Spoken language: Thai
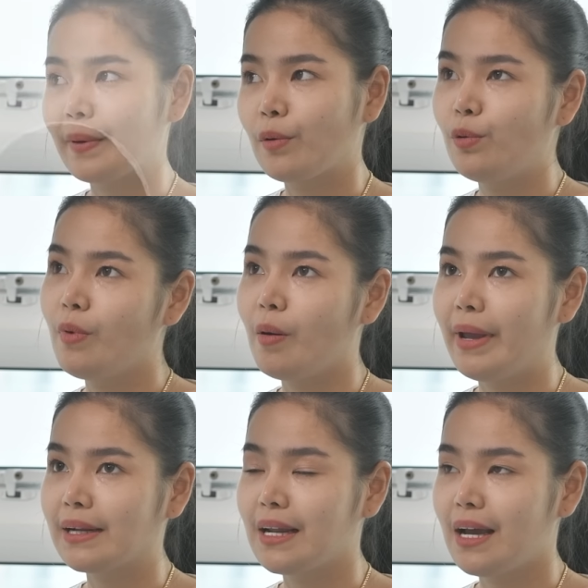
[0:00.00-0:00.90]
คุณหมอแม็
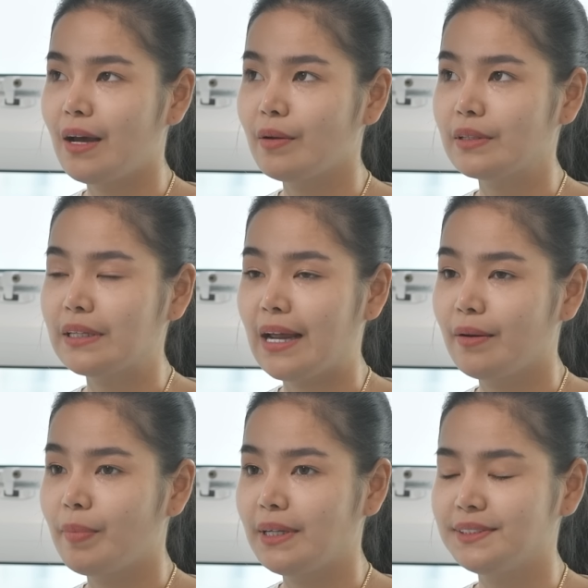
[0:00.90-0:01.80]
กนะคะการ
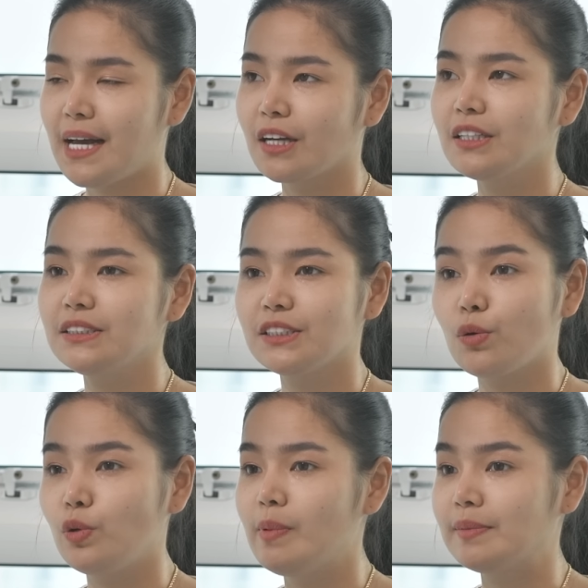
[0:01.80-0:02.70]
ปรึกษาก็คือจะ
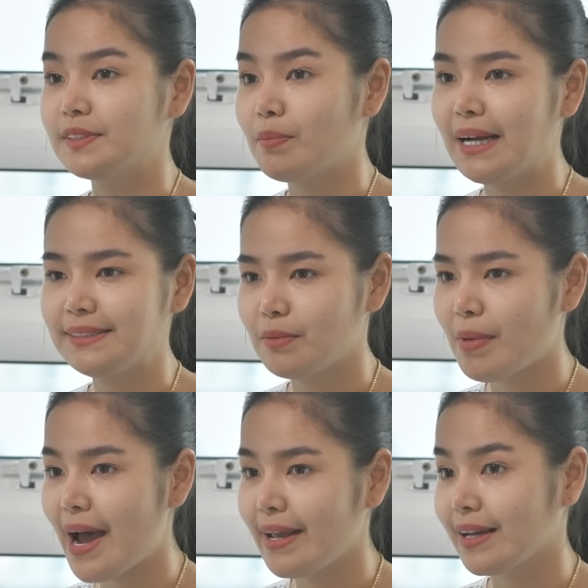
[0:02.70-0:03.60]
คุยแบบส
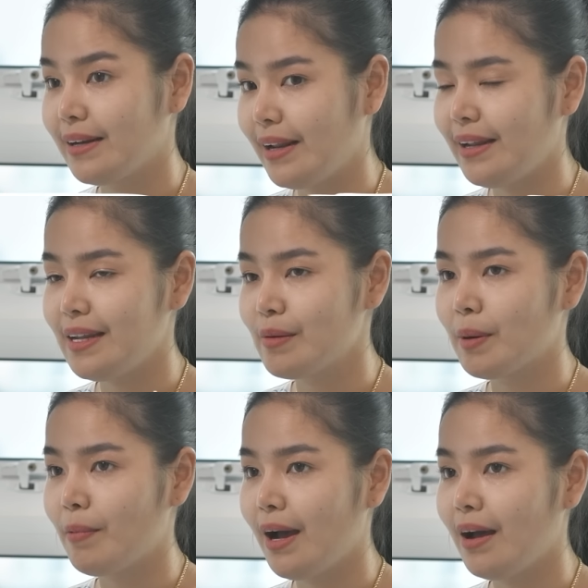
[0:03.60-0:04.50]
บายๆกันเองแบบว่า